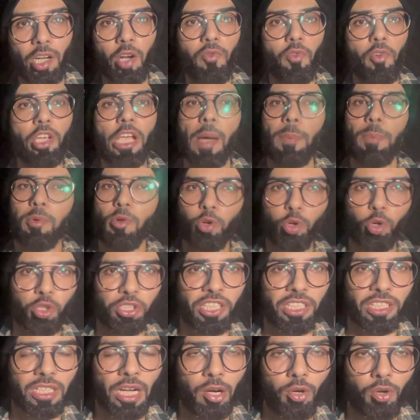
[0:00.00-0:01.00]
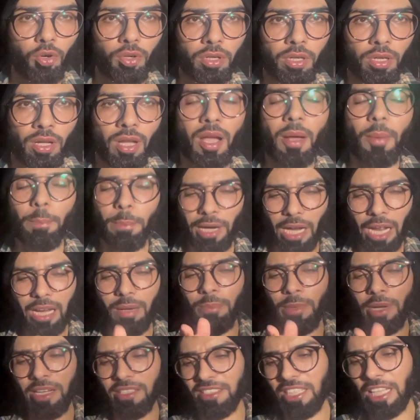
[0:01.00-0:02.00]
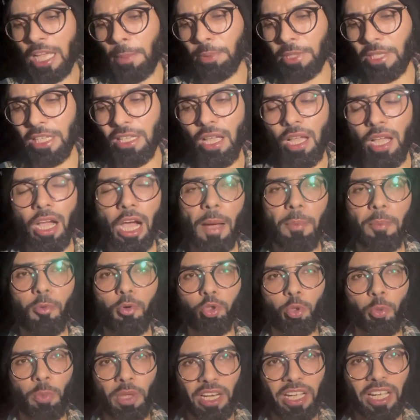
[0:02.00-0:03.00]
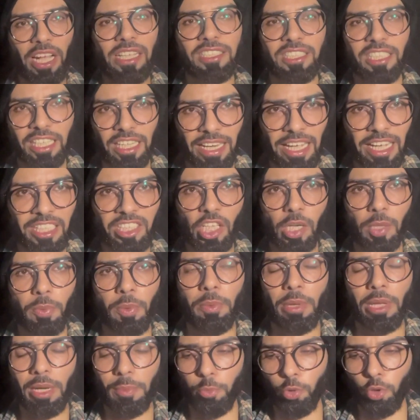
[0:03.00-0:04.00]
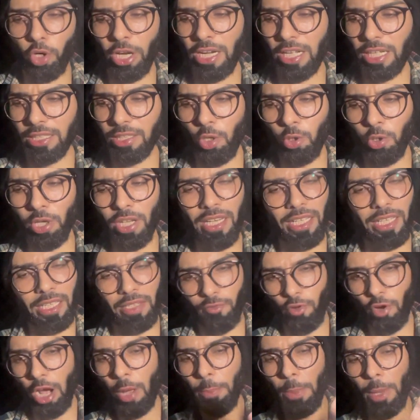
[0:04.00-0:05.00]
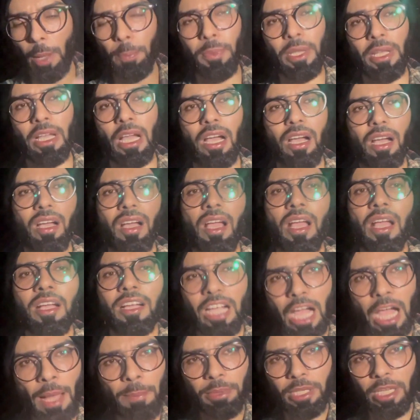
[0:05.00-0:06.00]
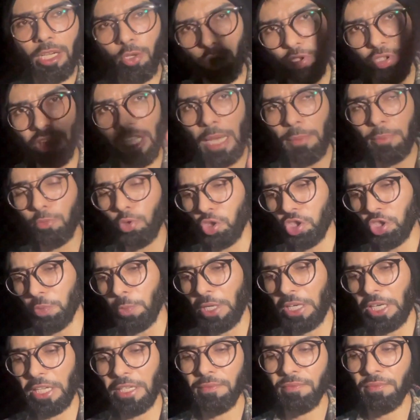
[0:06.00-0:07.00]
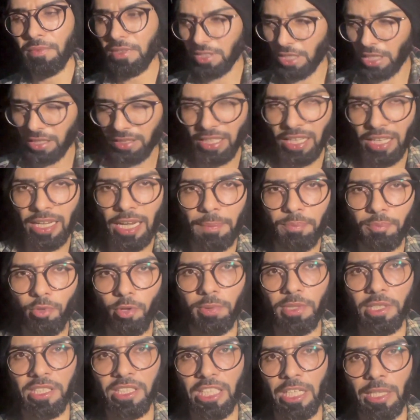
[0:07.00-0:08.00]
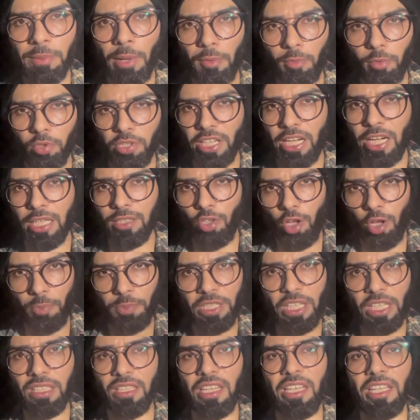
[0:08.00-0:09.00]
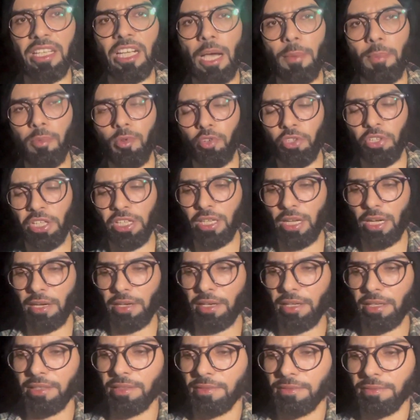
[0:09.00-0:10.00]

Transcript: हूँ वही आप लोगों को सिखाऊँ बहरहाल मर्जी आपकी आपको तो मेरे ख्याल से ये लेक्चर भी मेरे बुरे लगते होंगे लेकिन वो आप अपने काम के खुद ही आप दुश्मन है चलते हैं लैपटॉप की स्क्रीन आपको दिखाता हूँ आप ये तरीका आप लोगों ने करना है